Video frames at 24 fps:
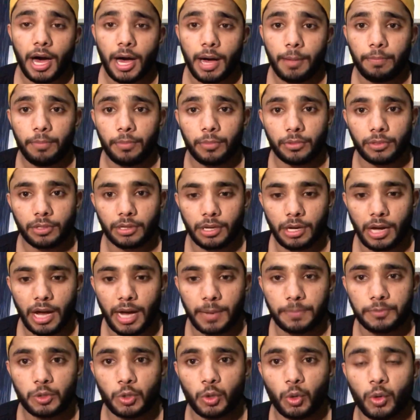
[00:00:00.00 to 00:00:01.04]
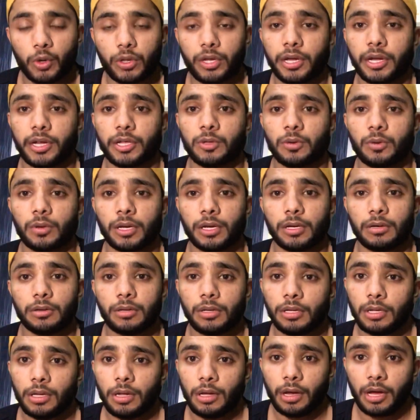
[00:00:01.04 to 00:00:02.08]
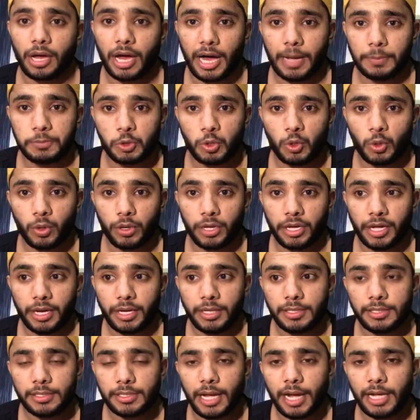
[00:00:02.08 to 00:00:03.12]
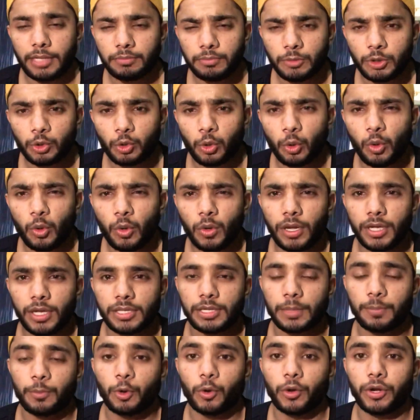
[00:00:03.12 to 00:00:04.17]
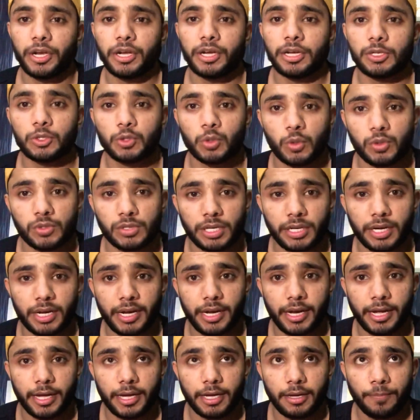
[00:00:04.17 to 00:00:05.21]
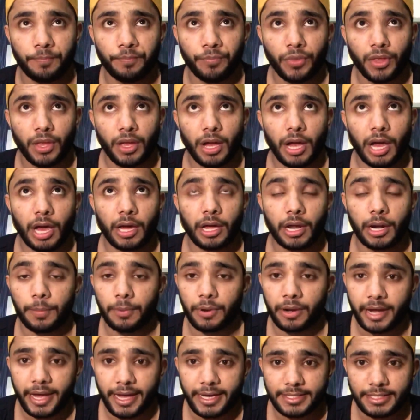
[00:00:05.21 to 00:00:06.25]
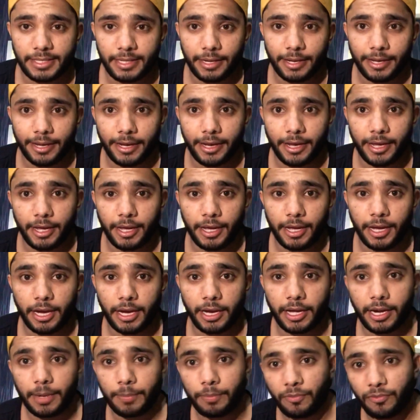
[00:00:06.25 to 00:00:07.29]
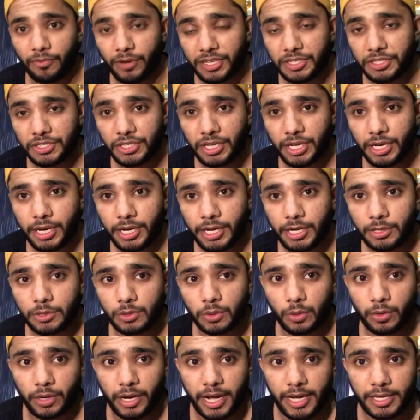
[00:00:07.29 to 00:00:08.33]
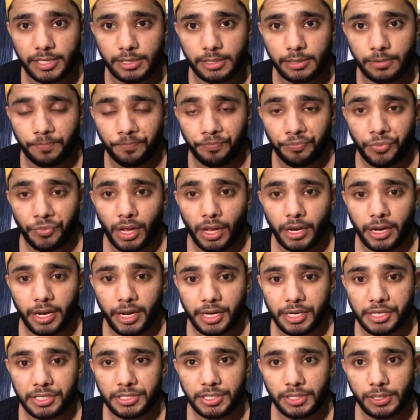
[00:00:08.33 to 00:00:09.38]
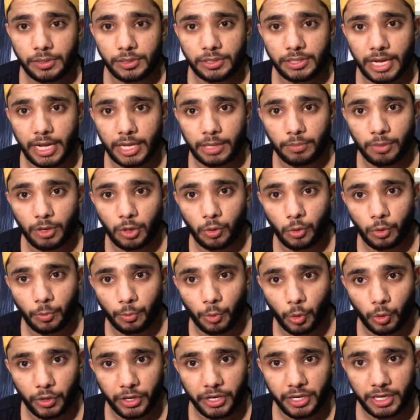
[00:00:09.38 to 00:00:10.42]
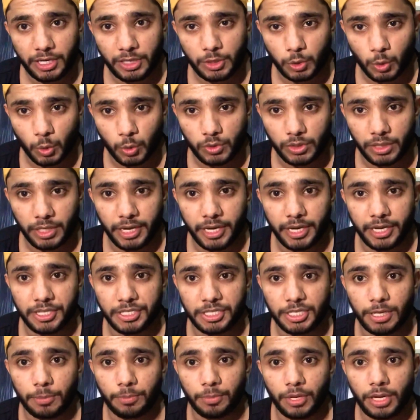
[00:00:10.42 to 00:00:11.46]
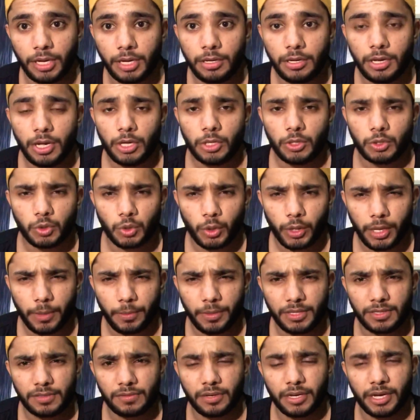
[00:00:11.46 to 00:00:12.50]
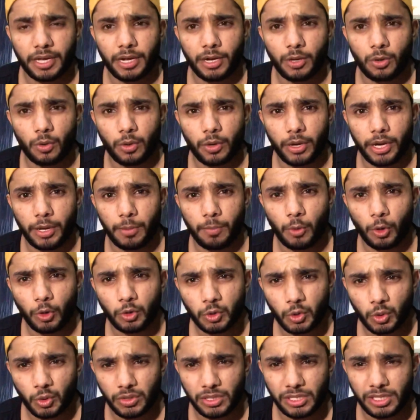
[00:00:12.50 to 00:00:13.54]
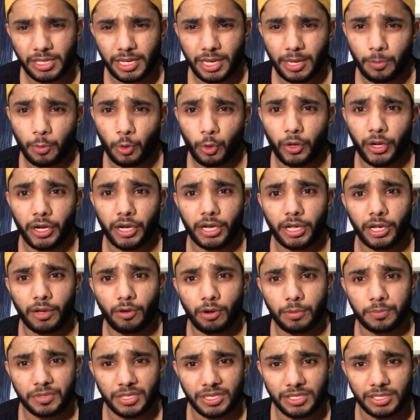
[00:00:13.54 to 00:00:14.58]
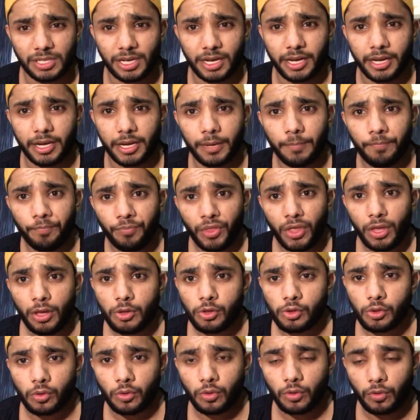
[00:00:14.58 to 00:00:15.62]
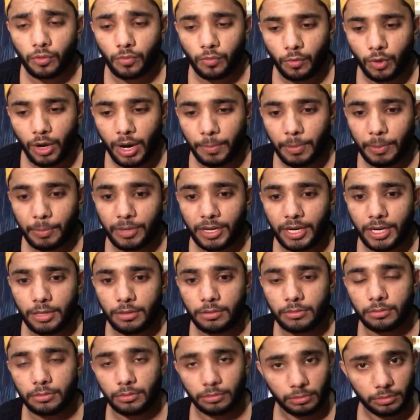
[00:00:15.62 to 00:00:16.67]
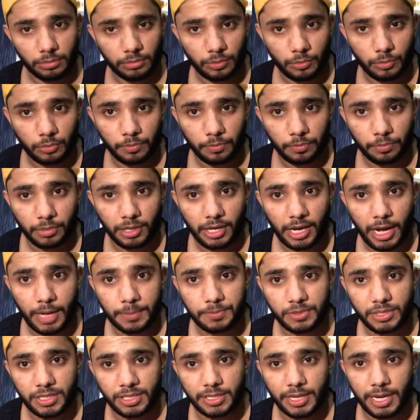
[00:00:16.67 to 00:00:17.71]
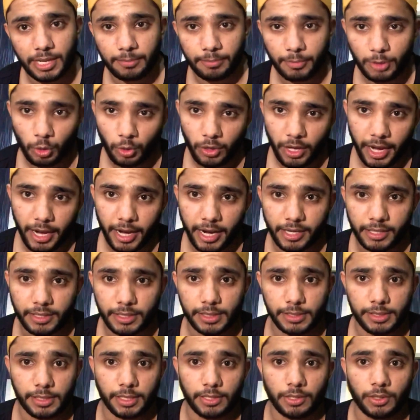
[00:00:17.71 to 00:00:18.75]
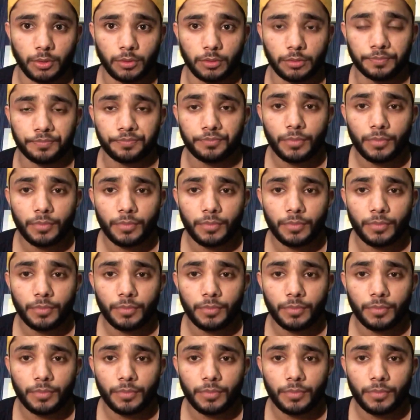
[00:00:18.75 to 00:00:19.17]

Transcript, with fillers: आप काप्स लोड करें पूरा काप्स लोड करें साथ में थोड़ा सा प्रोटीन का सोर्स रखें लाइक अगर आप राइस ले रहे हैं अगर आप वेजिटेरियन हैं सो तो राइस ले लीजिए और साथ में कोई प्रोटीन का सोर्स ले लीजिए अपना सोयाबीन्स वगैरह हो गई बहुत सोर्सेज हैं प्रोटीन के वो आप सर्च कर लेना सो तो वो आप अपना काप्स के साथ में थोड़ा ऐड कर सकते हो